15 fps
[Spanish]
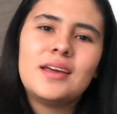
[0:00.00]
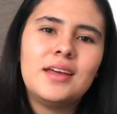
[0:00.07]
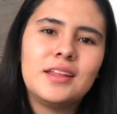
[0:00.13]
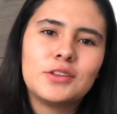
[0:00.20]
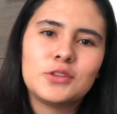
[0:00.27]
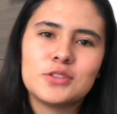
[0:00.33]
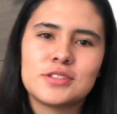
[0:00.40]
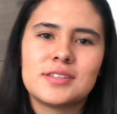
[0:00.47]

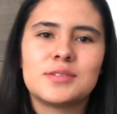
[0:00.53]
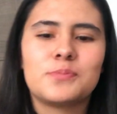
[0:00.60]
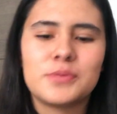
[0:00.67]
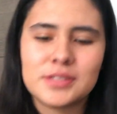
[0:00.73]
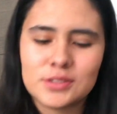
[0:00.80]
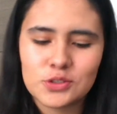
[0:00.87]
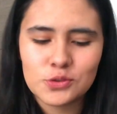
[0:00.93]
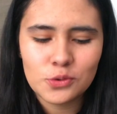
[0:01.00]
entonces
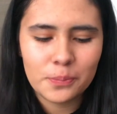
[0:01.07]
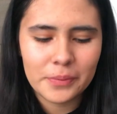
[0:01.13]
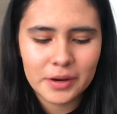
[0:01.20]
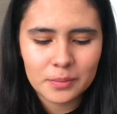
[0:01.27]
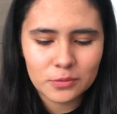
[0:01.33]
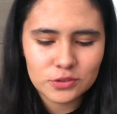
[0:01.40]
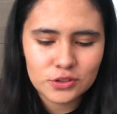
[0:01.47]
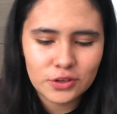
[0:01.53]
pues súper
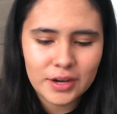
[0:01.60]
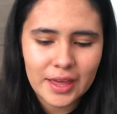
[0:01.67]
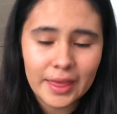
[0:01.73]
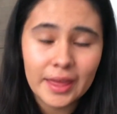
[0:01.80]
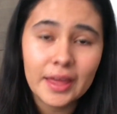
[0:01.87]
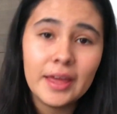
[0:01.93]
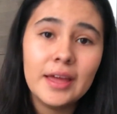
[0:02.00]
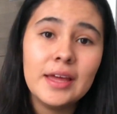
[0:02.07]

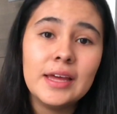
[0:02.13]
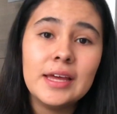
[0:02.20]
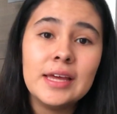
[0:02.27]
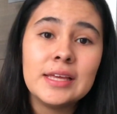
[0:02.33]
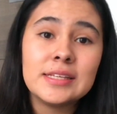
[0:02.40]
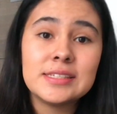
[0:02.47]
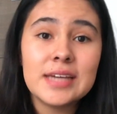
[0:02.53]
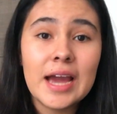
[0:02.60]
emocionada.
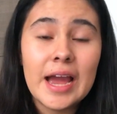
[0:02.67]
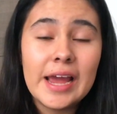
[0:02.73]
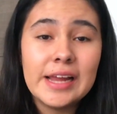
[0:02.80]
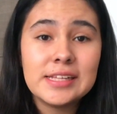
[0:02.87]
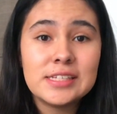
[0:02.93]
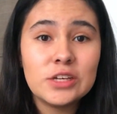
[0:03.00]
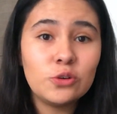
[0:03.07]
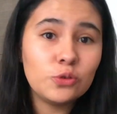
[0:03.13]
Ya
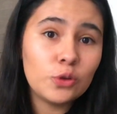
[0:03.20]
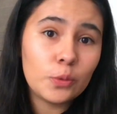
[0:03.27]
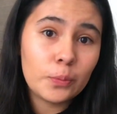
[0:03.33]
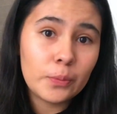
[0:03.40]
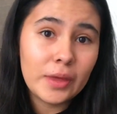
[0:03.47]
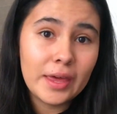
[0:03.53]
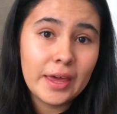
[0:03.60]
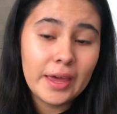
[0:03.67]
el segundo
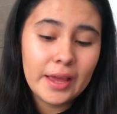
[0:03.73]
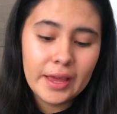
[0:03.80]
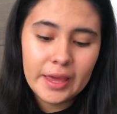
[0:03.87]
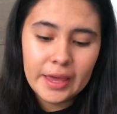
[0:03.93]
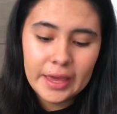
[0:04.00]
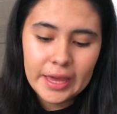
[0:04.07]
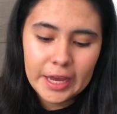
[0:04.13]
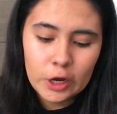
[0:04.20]

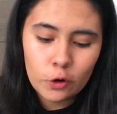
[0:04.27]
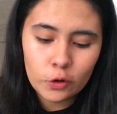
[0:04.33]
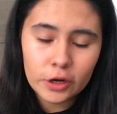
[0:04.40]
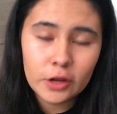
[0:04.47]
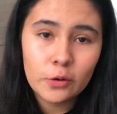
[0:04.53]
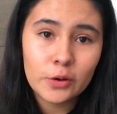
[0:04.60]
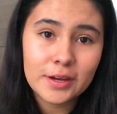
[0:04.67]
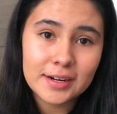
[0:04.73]
eh,
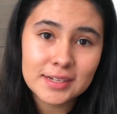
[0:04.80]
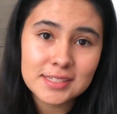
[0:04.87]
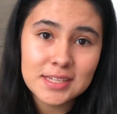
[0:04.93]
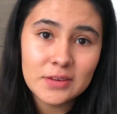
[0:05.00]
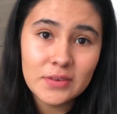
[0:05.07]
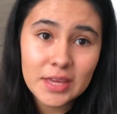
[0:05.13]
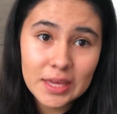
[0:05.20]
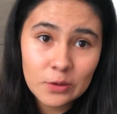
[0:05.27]
correo que
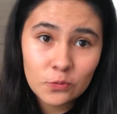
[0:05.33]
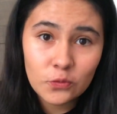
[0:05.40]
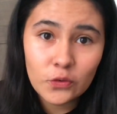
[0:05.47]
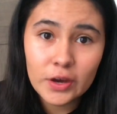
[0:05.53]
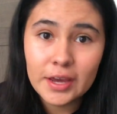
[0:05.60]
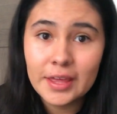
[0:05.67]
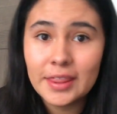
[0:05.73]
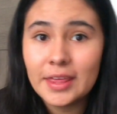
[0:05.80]
recibí
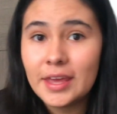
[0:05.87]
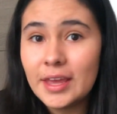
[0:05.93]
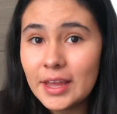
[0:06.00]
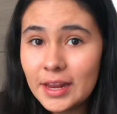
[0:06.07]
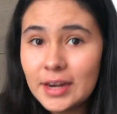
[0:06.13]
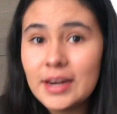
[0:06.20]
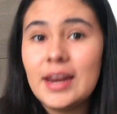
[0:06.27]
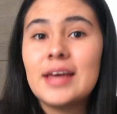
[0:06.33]
fue
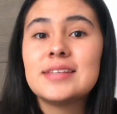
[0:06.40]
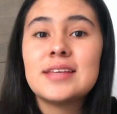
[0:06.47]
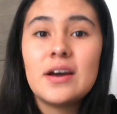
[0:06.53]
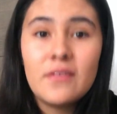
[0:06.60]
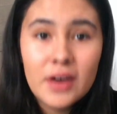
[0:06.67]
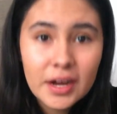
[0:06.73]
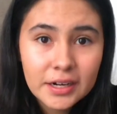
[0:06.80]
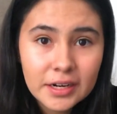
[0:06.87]
de La
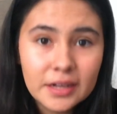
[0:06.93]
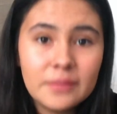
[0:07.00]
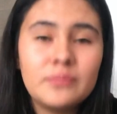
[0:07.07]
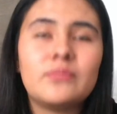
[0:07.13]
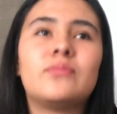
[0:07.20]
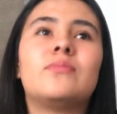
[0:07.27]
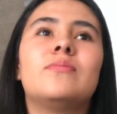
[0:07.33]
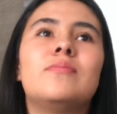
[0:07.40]
Sabana,
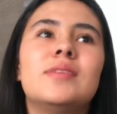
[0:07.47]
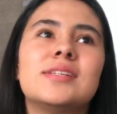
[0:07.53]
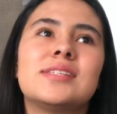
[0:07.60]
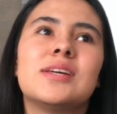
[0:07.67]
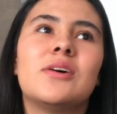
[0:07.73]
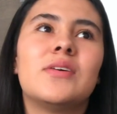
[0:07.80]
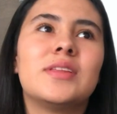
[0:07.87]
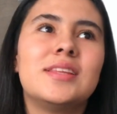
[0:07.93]
me
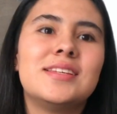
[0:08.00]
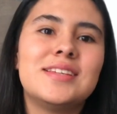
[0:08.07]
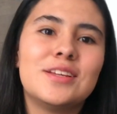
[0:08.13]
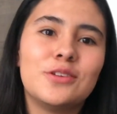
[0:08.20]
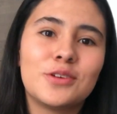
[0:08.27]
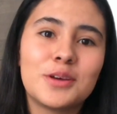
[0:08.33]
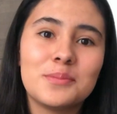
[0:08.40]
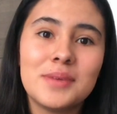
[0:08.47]
estaban
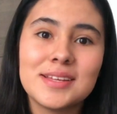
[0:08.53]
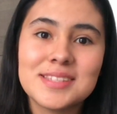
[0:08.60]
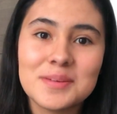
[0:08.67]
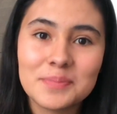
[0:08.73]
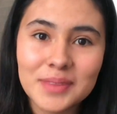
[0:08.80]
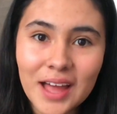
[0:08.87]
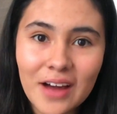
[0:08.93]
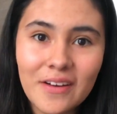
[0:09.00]
diciendo que me
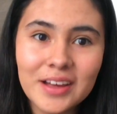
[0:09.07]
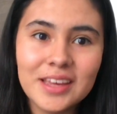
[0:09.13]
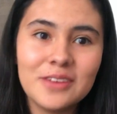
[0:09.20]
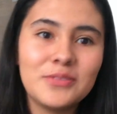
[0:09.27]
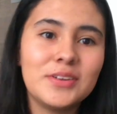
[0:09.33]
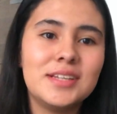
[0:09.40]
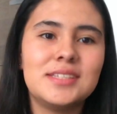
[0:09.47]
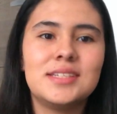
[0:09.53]
aceptaban,
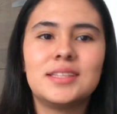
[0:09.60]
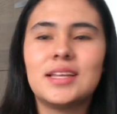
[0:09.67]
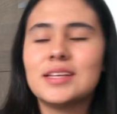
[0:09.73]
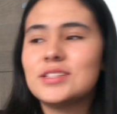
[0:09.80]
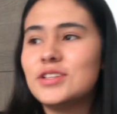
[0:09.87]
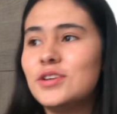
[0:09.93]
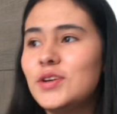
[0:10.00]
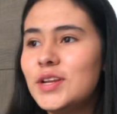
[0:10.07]
que
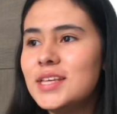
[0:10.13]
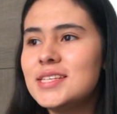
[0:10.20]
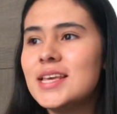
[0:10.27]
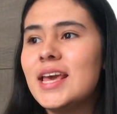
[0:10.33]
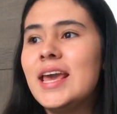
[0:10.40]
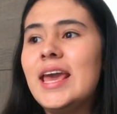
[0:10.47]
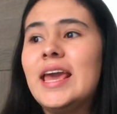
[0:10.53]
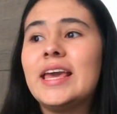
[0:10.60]
felicitaciones,
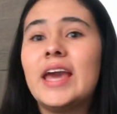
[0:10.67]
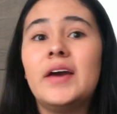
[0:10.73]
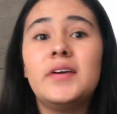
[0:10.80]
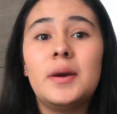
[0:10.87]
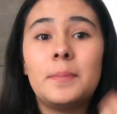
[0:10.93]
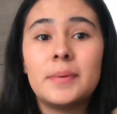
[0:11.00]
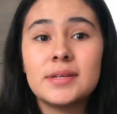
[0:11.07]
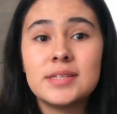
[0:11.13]
que
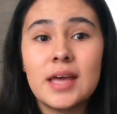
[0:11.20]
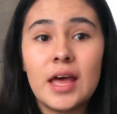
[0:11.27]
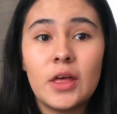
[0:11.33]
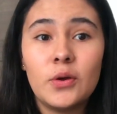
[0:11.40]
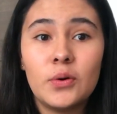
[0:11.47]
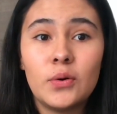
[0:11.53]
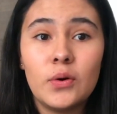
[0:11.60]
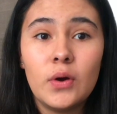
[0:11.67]
había
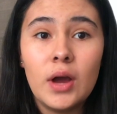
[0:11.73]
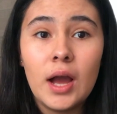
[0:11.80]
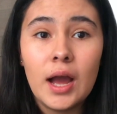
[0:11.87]
pasado,